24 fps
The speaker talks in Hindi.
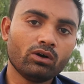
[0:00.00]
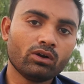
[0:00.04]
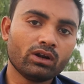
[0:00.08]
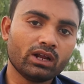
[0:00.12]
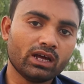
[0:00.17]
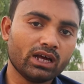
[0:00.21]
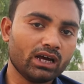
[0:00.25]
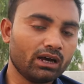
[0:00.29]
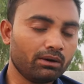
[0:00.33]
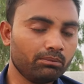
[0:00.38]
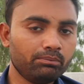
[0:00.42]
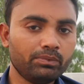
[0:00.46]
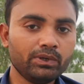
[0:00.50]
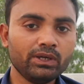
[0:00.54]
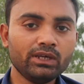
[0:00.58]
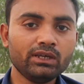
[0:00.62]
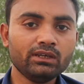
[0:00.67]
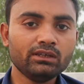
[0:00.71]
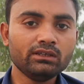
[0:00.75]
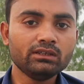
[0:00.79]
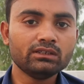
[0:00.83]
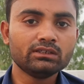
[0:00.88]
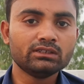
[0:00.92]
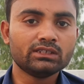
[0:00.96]
और अब
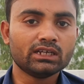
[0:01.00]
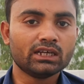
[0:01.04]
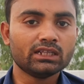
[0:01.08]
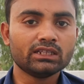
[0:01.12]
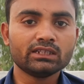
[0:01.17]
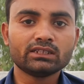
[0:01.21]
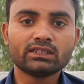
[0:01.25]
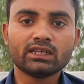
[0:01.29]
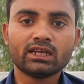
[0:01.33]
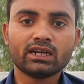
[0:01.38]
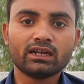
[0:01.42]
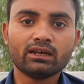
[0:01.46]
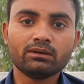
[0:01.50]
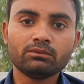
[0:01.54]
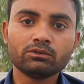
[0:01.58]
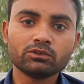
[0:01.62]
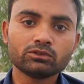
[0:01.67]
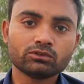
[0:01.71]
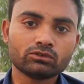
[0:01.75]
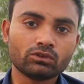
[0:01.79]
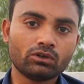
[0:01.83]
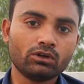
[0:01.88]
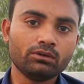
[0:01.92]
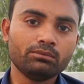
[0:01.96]
भी ज़्यादातर
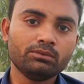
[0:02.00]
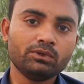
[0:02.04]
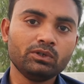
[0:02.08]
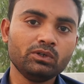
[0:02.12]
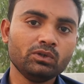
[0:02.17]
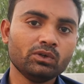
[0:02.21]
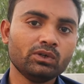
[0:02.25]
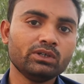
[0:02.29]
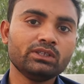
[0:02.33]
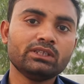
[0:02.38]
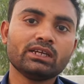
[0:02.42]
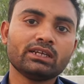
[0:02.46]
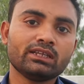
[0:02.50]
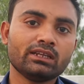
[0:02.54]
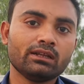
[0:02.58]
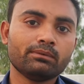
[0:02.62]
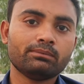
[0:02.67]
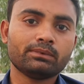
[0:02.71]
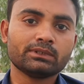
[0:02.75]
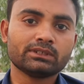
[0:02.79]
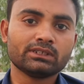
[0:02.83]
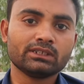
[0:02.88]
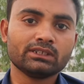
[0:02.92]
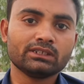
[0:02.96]
है वो शॉर्ट वीडियो ही
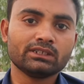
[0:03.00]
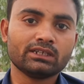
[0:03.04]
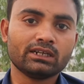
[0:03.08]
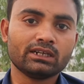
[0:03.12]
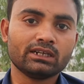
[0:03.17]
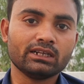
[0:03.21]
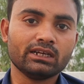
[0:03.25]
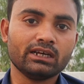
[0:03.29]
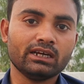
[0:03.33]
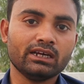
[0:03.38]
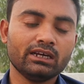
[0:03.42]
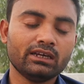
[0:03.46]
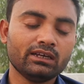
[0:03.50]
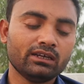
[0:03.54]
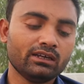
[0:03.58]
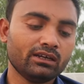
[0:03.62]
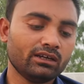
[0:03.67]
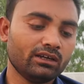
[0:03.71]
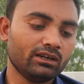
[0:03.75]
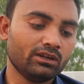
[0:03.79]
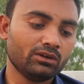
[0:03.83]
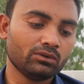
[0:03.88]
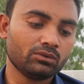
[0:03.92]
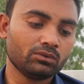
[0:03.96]
देखना पसंद कर रहा
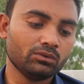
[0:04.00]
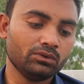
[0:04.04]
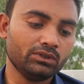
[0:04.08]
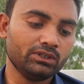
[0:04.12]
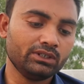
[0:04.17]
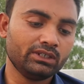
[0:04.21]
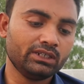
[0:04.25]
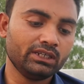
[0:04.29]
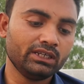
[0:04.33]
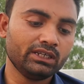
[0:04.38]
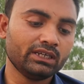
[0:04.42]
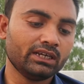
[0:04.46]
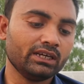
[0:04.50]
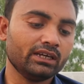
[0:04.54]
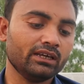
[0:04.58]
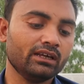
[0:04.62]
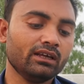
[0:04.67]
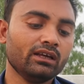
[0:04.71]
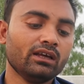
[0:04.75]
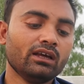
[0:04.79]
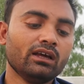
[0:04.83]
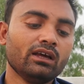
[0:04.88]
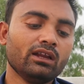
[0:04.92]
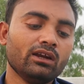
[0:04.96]
है हर कोई ठीक
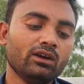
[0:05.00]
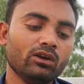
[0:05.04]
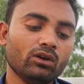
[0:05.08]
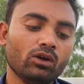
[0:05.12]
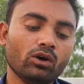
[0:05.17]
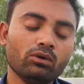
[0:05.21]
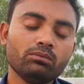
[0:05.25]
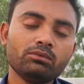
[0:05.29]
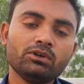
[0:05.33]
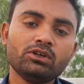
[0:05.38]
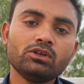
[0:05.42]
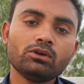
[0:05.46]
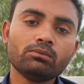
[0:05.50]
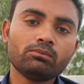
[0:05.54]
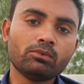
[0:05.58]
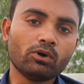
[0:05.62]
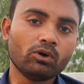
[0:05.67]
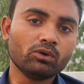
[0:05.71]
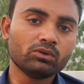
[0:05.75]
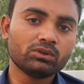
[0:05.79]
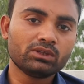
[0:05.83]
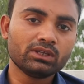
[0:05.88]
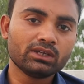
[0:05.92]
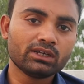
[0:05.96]
है लॉन्ग
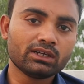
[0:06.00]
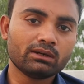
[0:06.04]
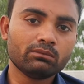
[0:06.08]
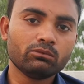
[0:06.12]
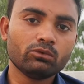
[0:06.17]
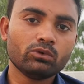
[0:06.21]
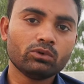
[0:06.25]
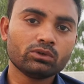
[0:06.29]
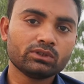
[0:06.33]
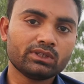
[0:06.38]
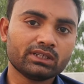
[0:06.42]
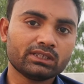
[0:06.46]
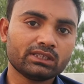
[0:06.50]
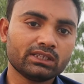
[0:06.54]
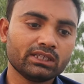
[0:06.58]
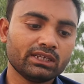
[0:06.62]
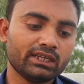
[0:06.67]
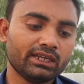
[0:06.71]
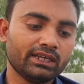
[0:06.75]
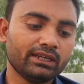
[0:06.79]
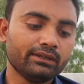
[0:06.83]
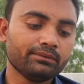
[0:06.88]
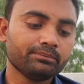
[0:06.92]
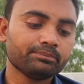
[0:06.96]
वीडियो बहुत ही कम लोग
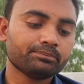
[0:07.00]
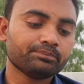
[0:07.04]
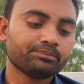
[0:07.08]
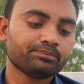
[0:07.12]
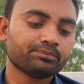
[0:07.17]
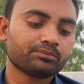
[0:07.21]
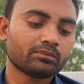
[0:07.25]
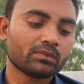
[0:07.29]
देखते हैं